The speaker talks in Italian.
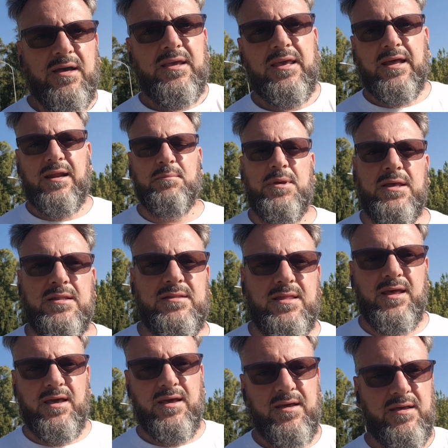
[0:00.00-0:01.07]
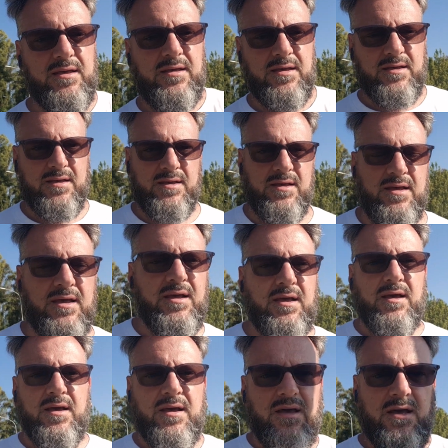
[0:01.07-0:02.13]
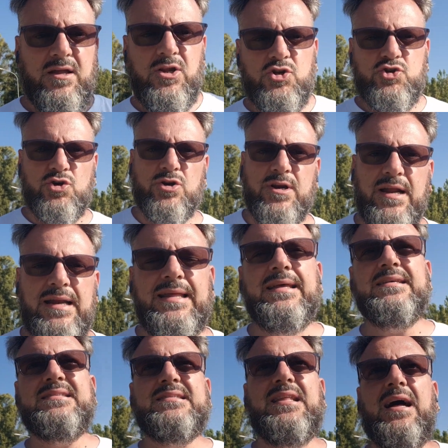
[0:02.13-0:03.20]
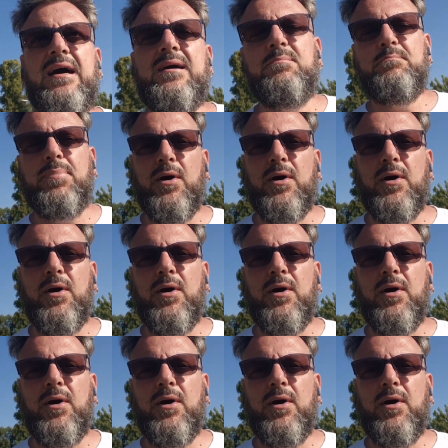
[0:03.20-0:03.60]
Chiaramente il giornalista